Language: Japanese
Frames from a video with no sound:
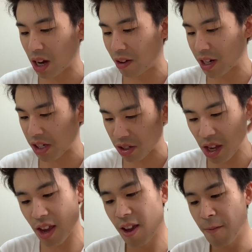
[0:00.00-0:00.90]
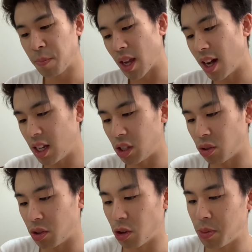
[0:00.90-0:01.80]
変わりすぎ、アギ
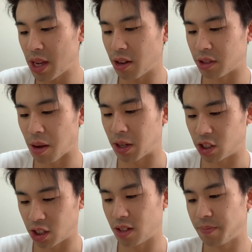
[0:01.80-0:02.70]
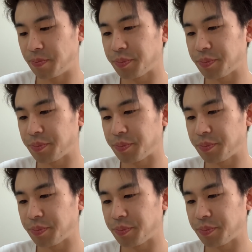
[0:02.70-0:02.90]
と呼び合う魂